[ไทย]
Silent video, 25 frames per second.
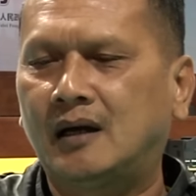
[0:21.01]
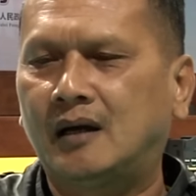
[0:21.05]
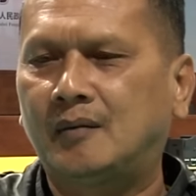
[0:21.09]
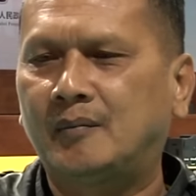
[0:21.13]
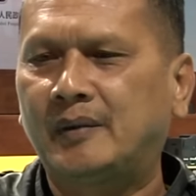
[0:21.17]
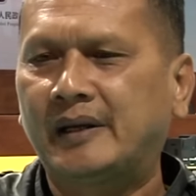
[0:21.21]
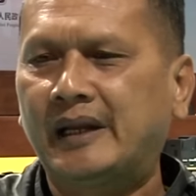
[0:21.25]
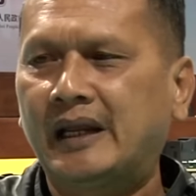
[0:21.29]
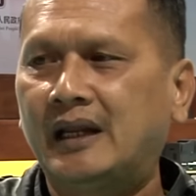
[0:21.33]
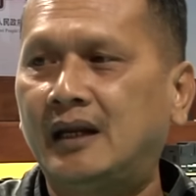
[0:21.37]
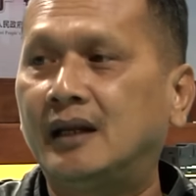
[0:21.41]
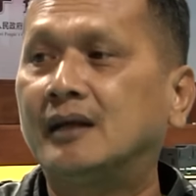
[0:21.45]

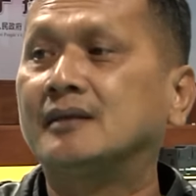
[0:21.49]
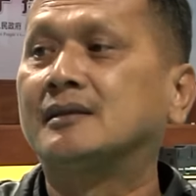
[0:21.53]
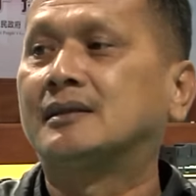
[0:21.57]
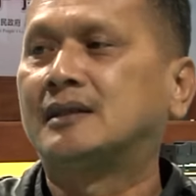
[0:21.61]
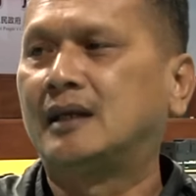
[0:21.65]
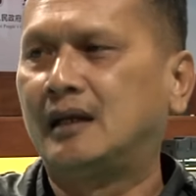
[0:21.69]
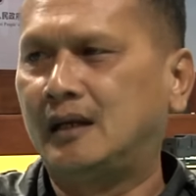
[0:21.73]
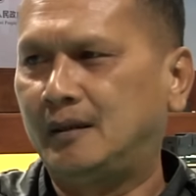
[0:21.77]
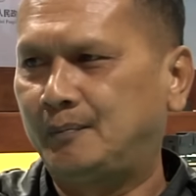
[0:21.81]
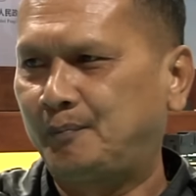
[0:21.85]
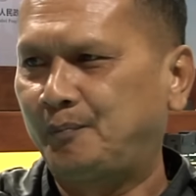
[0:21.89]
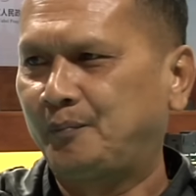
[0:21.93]
มาเน้นเรื่อง
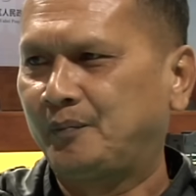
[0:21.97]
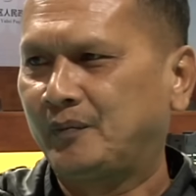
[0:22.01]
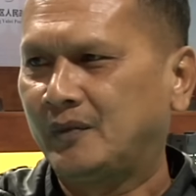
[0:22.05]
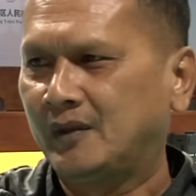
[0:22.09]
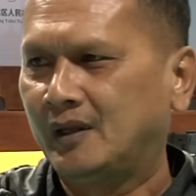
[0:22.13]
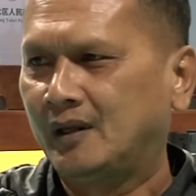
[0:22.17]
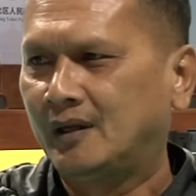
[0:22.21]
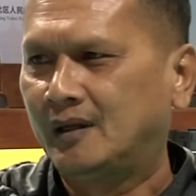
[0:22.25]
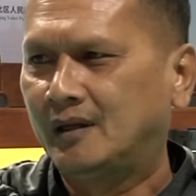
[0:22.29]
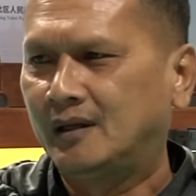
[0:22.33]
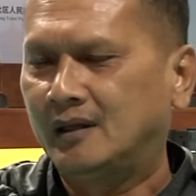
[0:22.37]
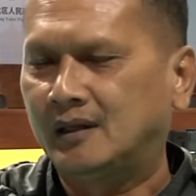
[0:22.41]
เสิร์ฟ
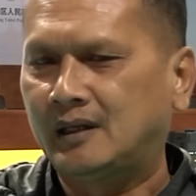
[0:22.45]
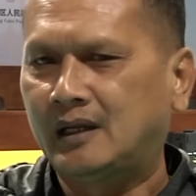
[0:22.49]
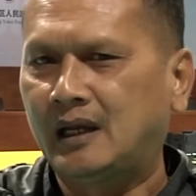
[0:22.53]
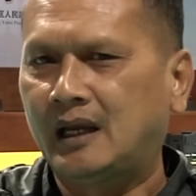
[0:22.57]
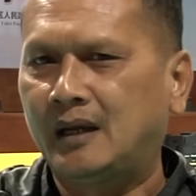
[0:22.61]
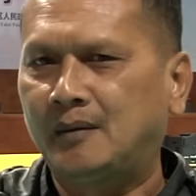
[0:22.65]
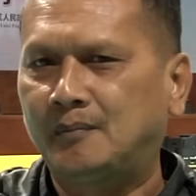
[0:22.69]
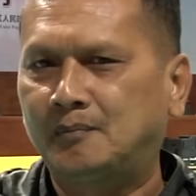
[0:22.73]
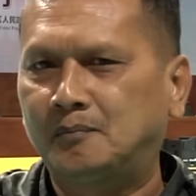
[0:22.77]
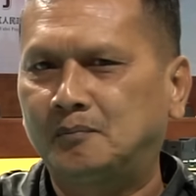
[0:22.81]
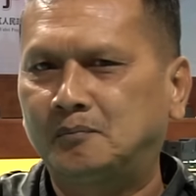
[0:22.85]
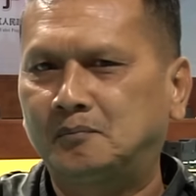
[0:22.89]
เก
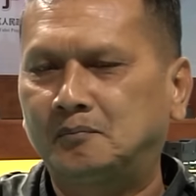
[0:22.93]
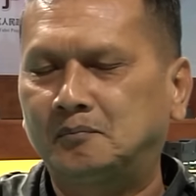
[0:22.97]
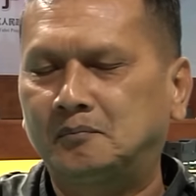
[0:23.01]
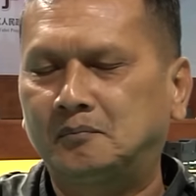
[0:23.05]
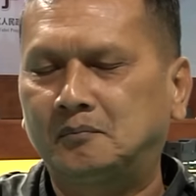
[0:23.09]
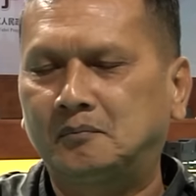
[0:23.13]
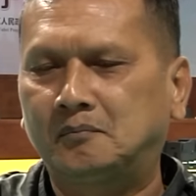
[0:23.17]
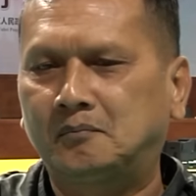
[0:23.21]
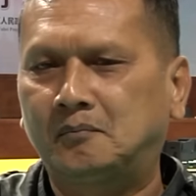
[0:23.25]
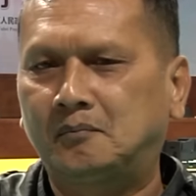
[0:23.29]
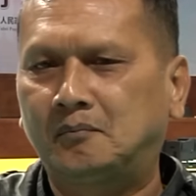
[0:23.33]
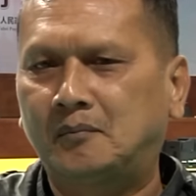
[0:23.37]
ม
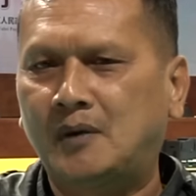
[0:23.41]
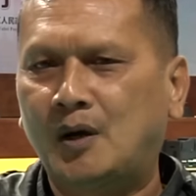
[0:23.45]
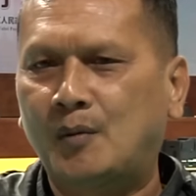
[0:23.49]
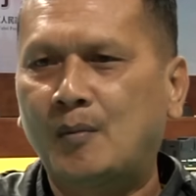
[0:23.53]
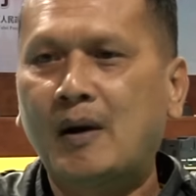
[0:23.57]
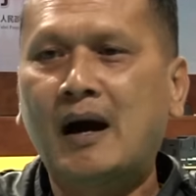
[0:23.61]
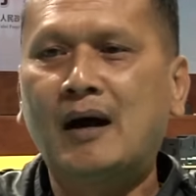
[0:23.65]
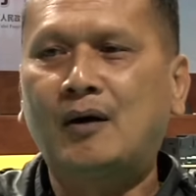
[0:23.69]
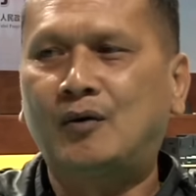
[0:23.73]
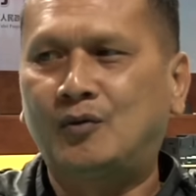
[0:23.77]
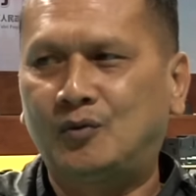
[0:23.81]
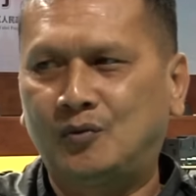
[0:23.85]

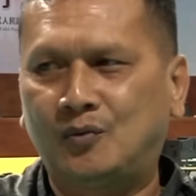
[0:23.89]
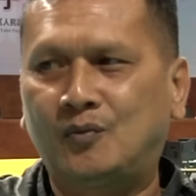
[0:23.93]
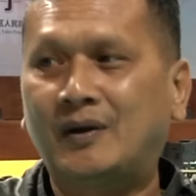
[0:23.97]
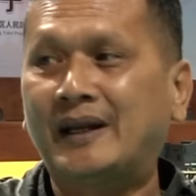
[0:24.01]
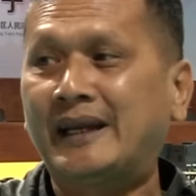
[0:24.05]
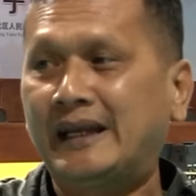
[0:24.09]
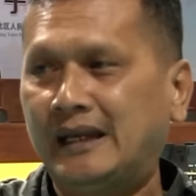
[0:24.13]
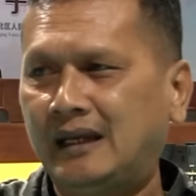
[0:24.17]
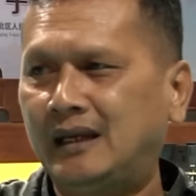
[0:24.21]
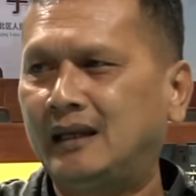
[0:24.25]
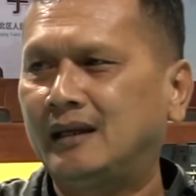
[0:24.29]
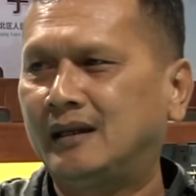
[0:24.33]
เบาๆวัน
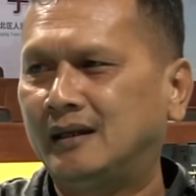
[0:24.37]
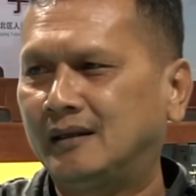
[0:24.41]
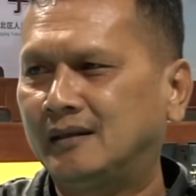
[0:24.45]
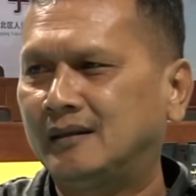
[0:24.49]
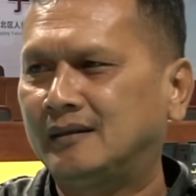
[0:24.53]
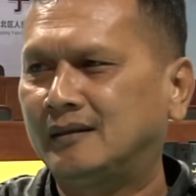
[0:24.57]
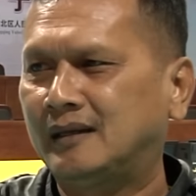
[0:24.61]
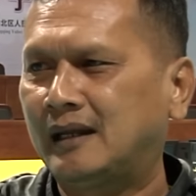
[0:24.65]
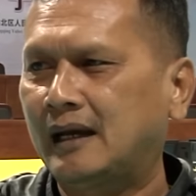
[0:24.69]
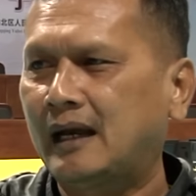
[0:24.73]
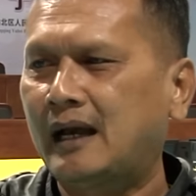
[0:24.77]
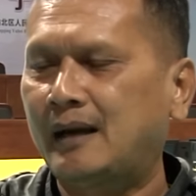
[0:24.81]
นี้
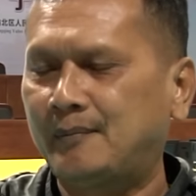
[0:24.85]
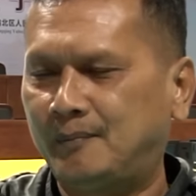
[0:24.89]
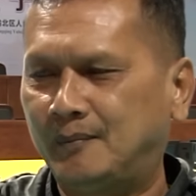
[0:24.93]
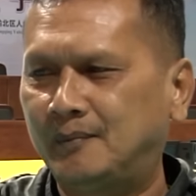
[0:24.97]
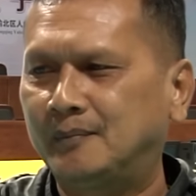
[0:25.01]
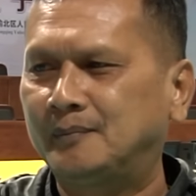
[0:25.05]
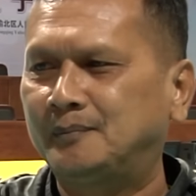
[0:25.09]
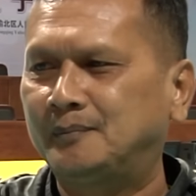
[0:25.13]
นะครับ